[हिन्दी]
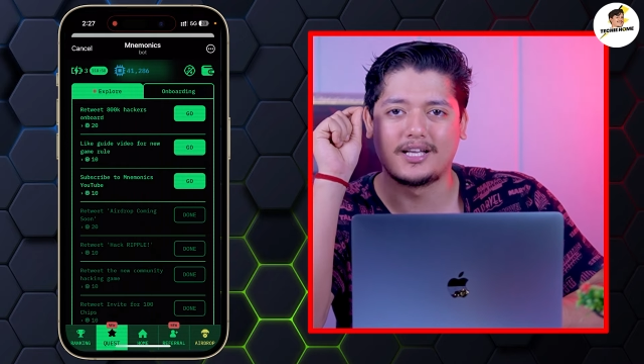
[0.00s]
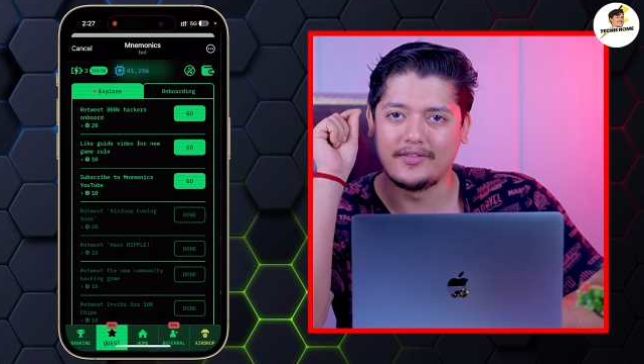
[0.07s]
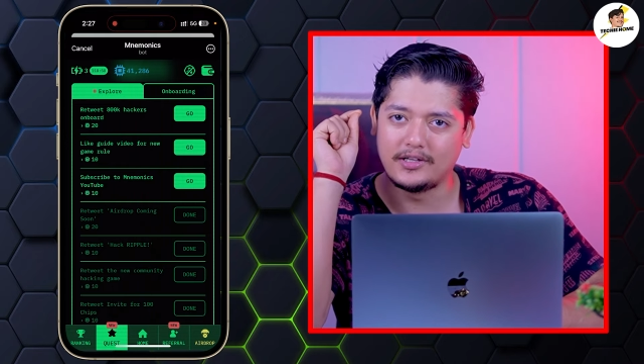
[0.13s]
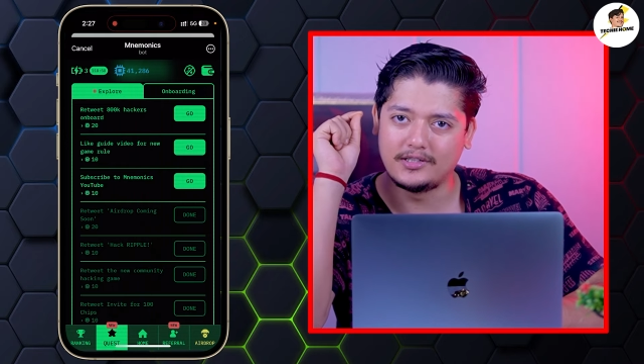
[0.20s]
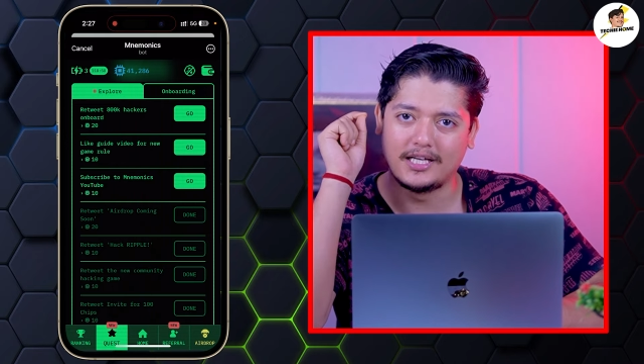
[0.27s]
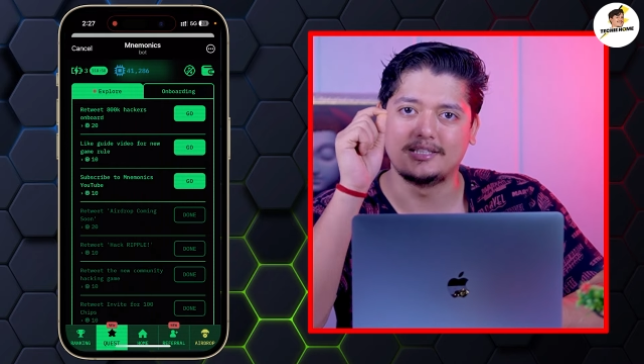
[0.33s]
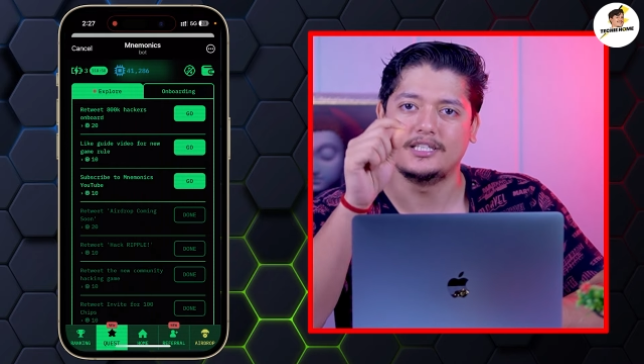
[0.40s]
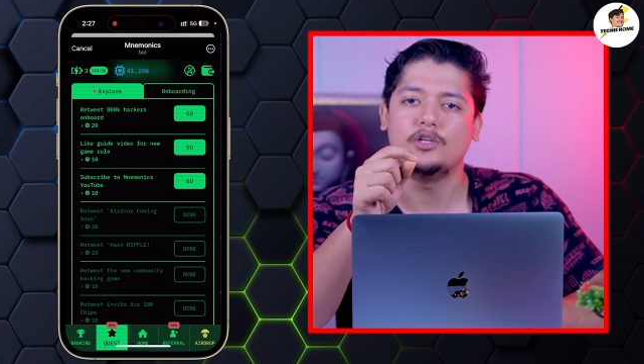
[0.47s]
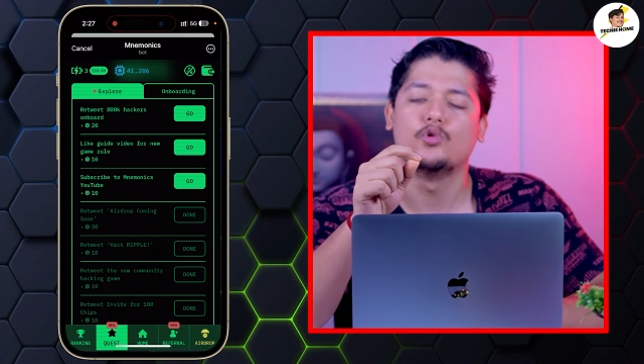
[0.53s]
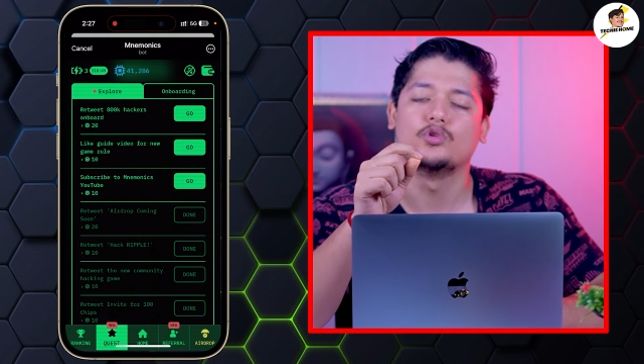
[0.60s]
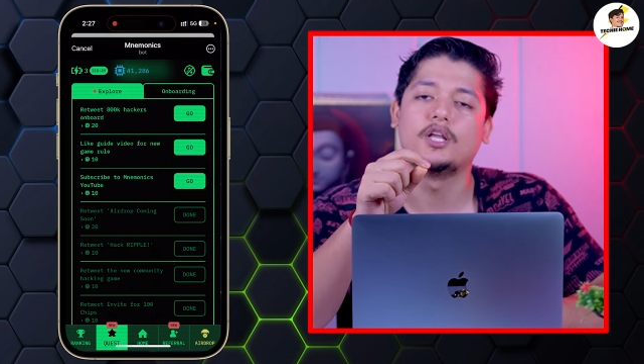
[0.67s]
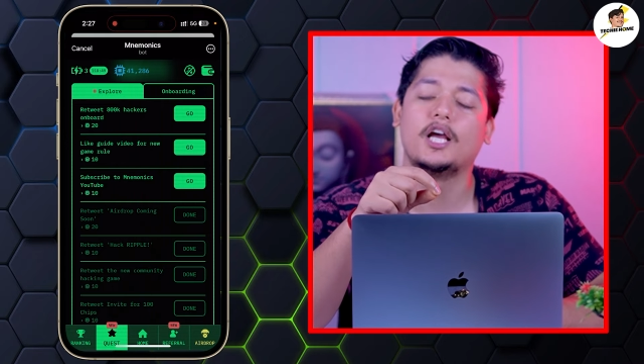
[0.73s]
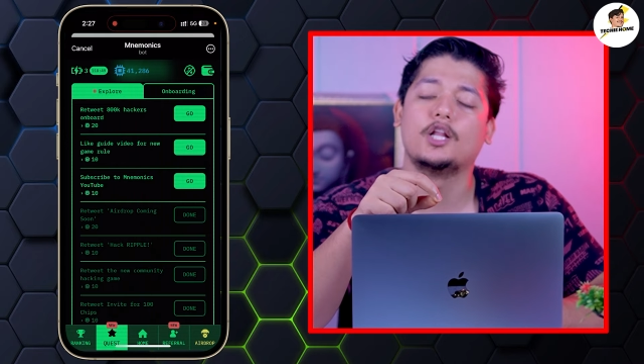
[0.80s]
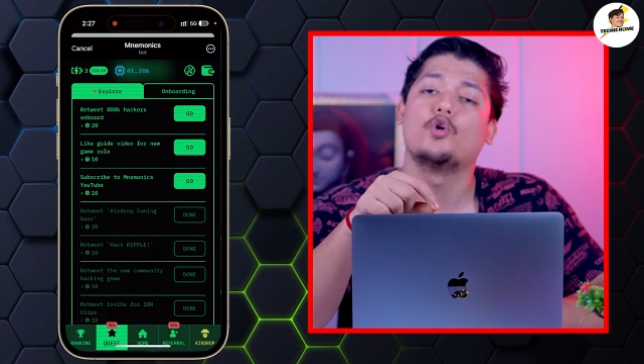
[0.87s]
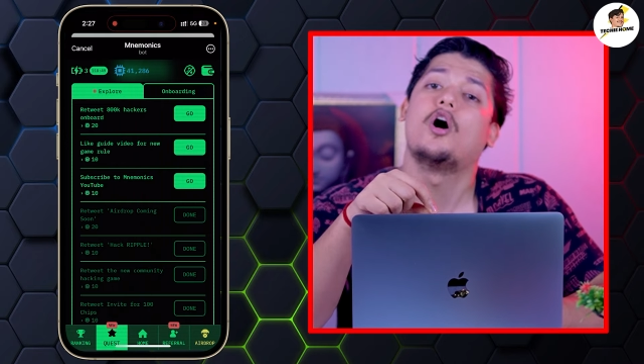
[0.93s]
के अंदर जैसे ही
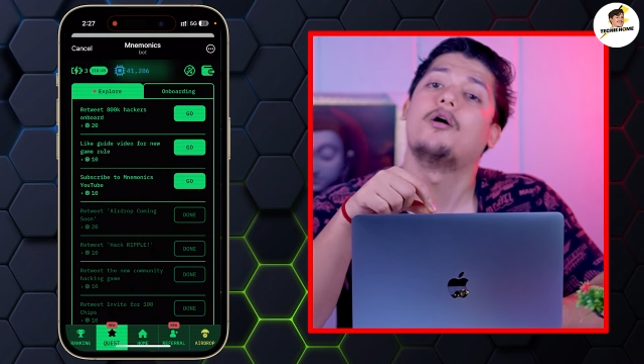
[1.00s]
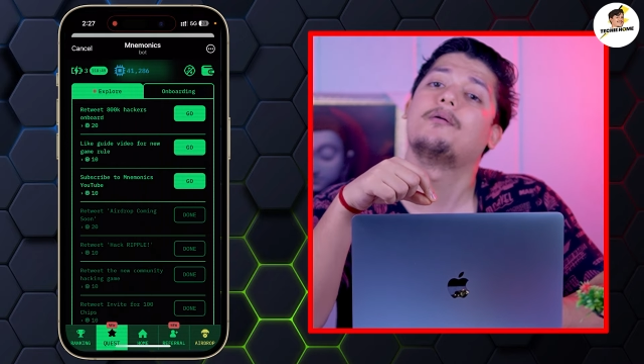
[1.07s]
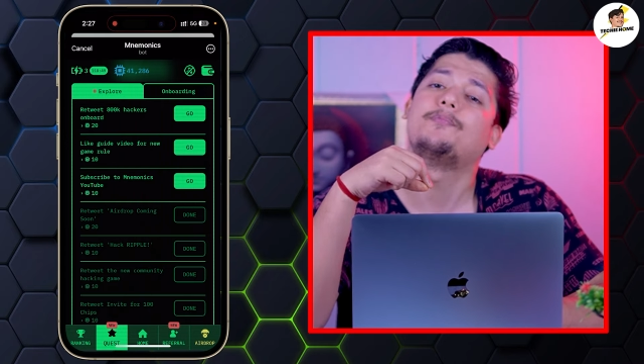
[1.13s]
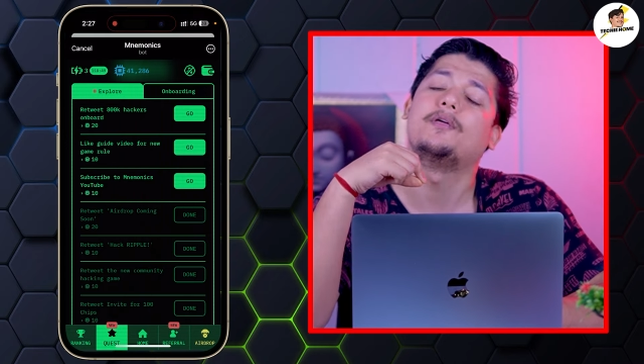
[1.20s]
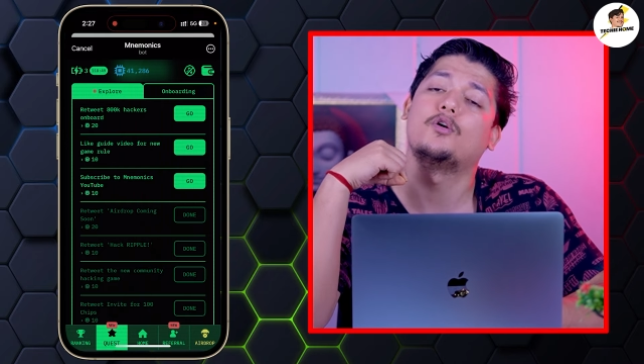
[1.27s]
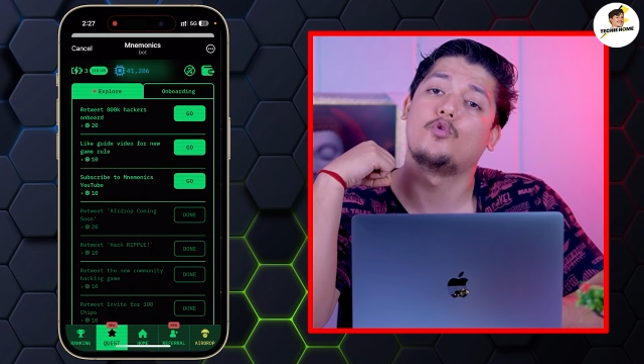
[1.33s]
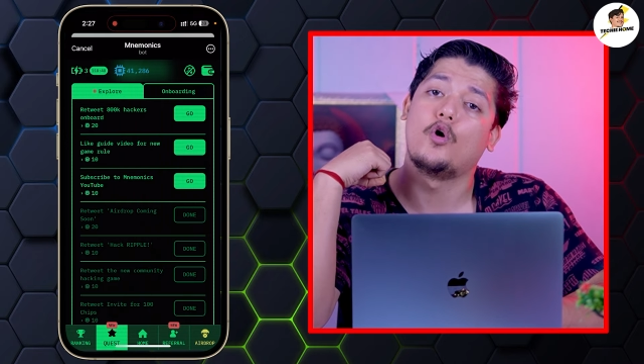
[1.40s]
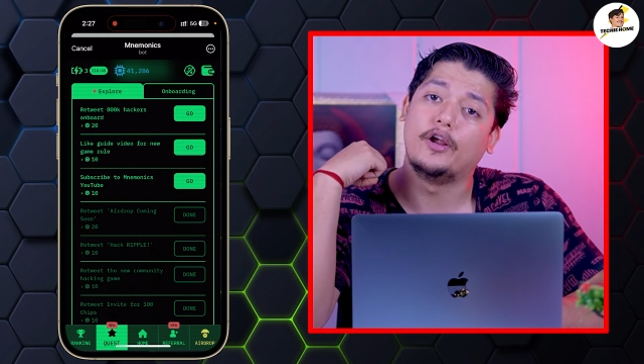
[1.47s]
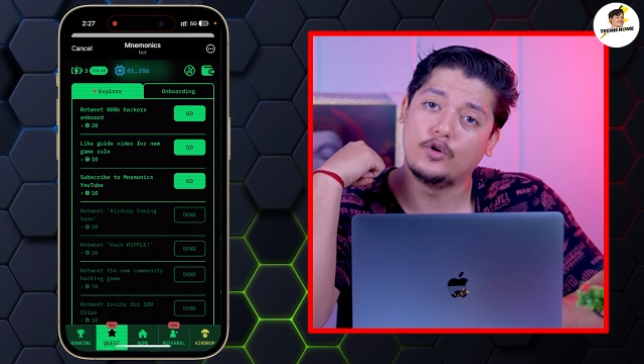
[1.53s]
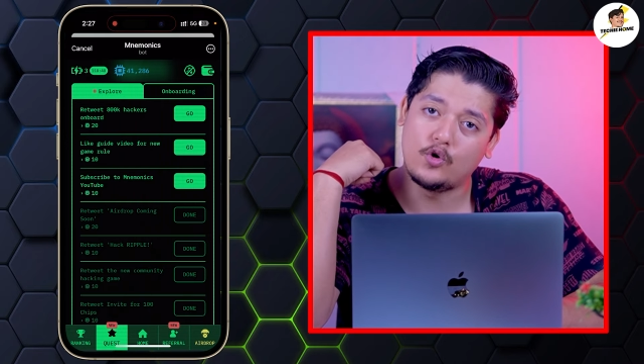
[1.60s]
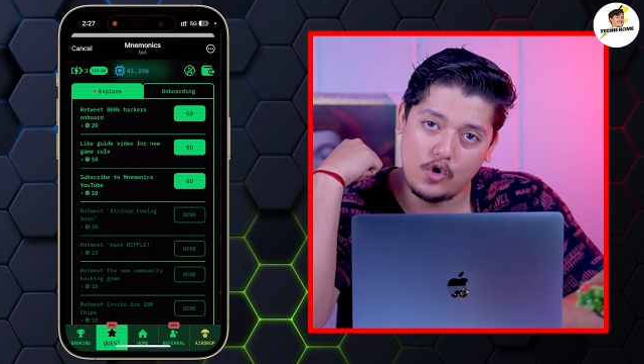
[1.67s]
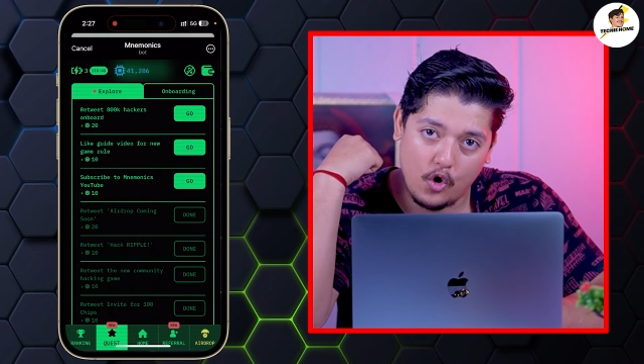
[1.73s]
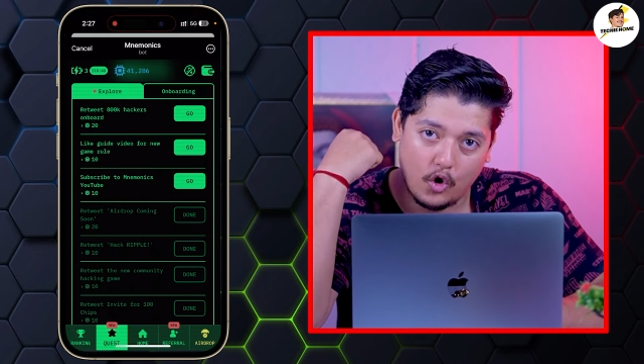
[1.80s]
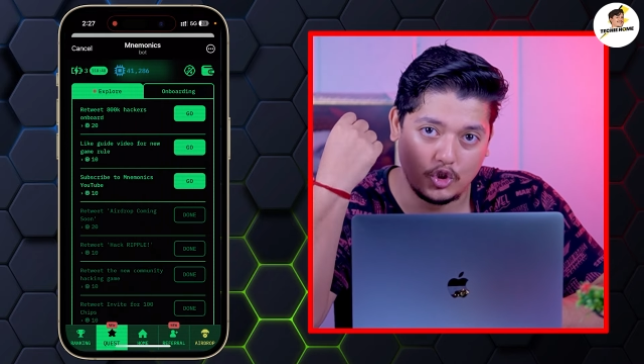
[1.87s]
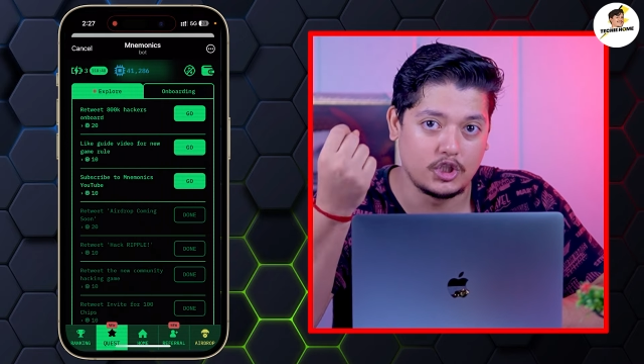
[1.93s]
होते हैं तो हम अपने कॉइन
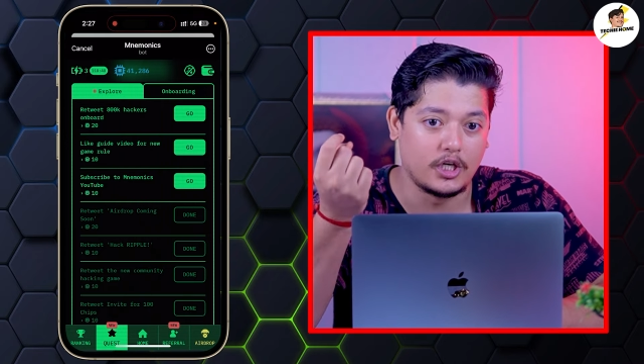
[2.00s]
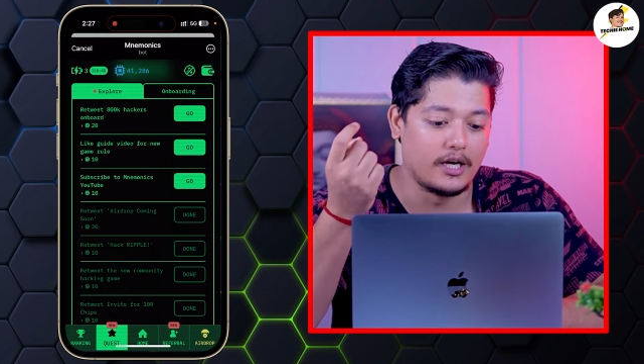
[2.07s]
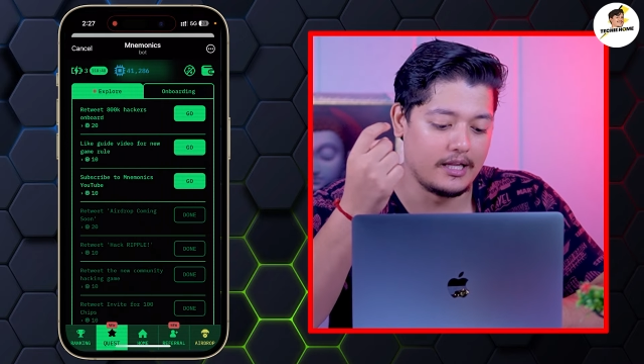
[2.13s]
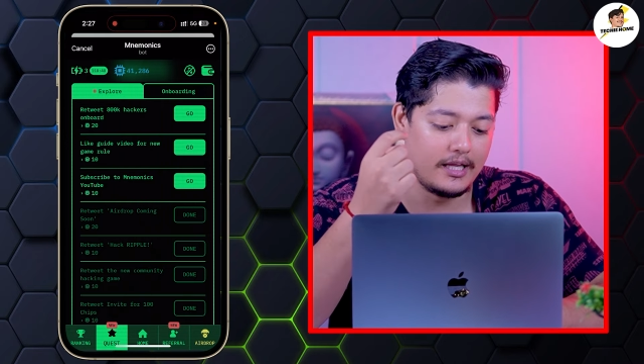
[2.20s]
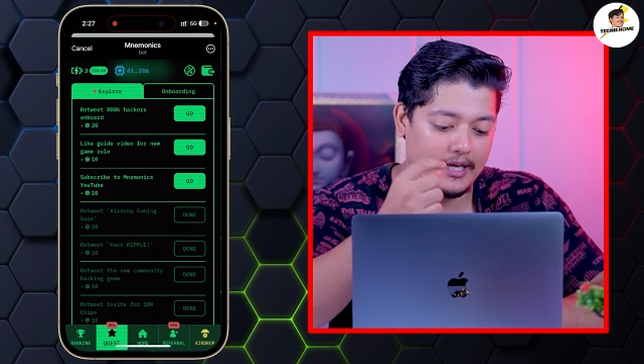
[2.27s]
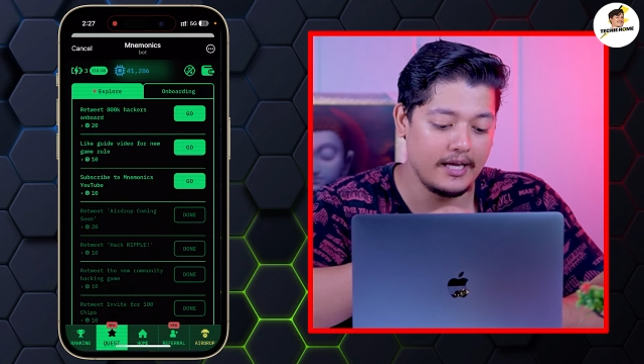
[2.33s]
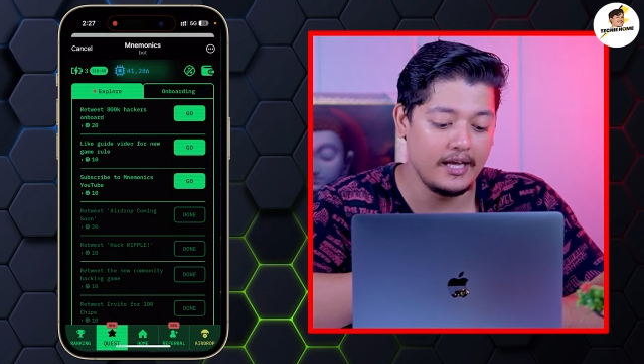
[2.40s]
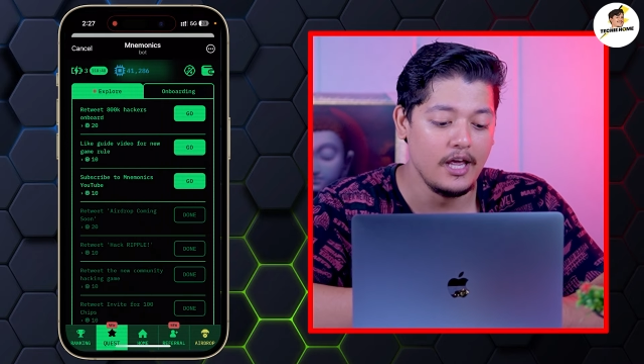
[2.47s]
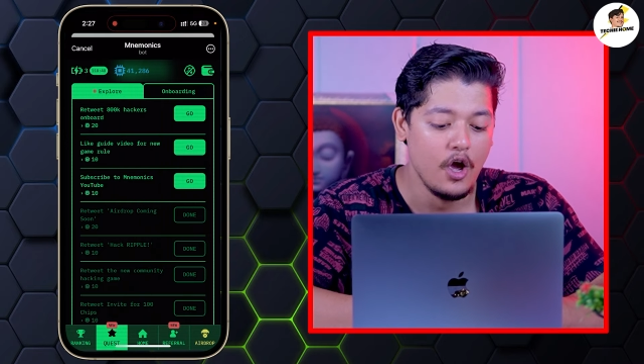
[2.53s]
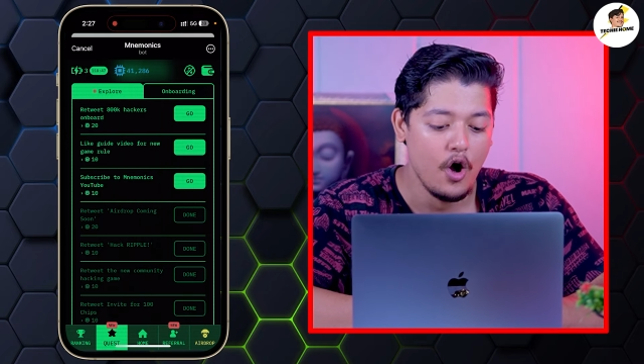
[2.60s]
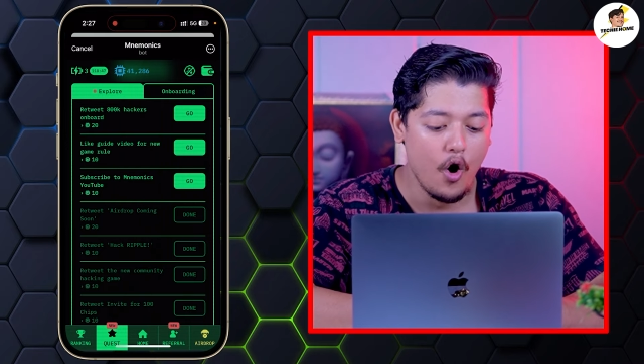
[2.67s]
को लॉन्च कर लेंगे